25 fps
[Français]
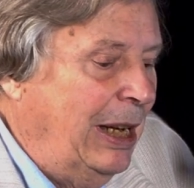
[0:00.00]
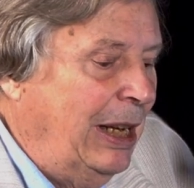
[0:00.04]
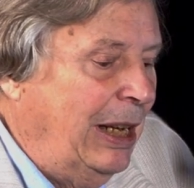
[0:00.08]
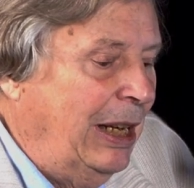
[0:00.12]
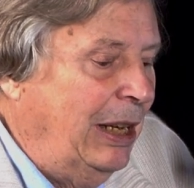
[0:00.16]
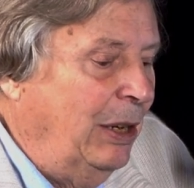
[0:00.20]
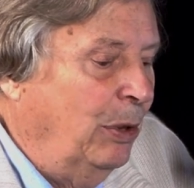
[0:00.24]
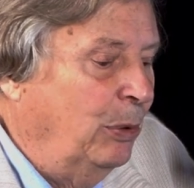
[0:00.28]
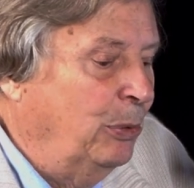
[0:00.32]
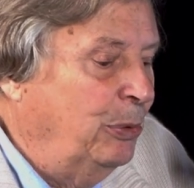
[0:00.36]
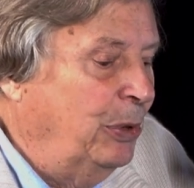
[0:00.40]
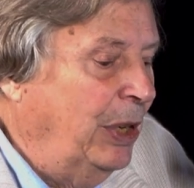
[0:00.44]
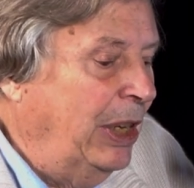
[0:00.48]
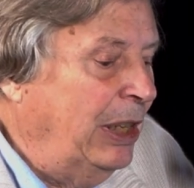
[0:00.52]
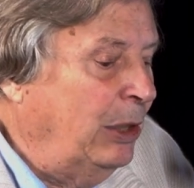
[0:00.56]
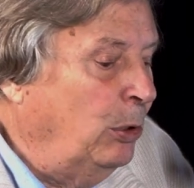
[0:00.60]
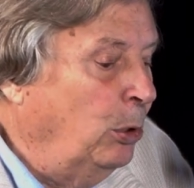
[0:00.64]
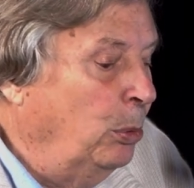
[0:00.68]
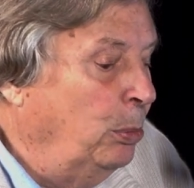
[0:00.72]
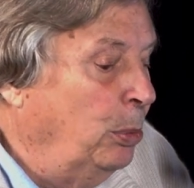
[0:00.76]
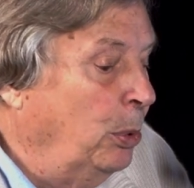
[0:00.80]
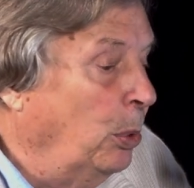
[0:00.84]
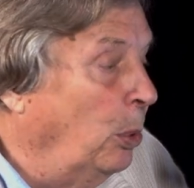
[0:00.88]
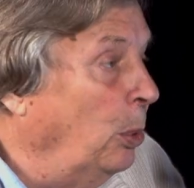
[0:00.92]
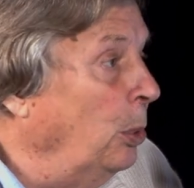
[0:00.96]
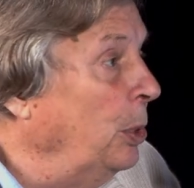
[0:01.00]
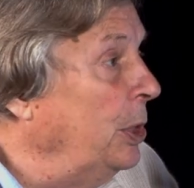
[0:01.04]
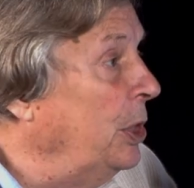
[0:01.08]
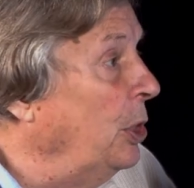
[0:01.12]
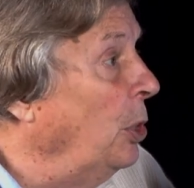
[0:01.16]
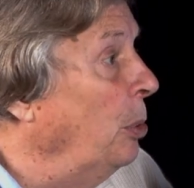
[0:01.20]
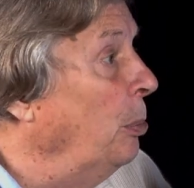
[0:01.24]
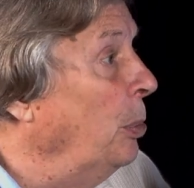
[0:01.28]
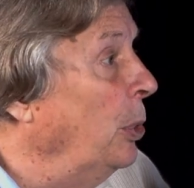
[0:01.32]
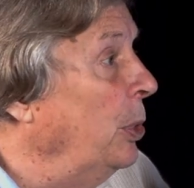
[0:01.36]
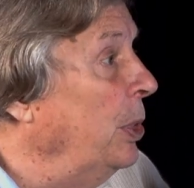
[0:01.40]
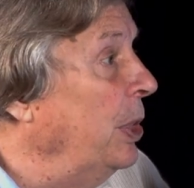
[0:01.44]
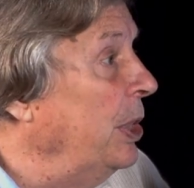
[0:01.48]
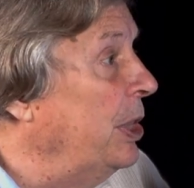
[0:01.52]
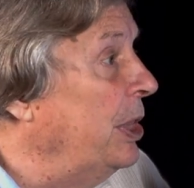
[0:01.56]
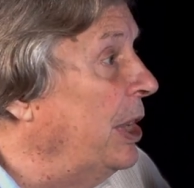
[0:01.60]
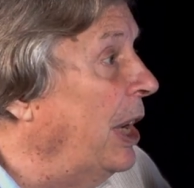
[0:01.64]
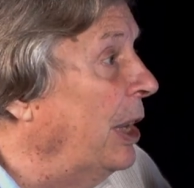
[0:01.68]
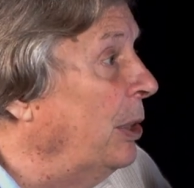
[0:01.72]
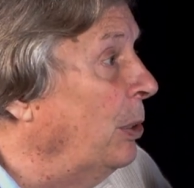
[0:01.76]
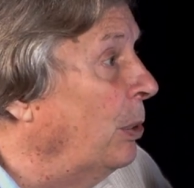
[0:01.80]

Et en fait, le bureau était en bon état,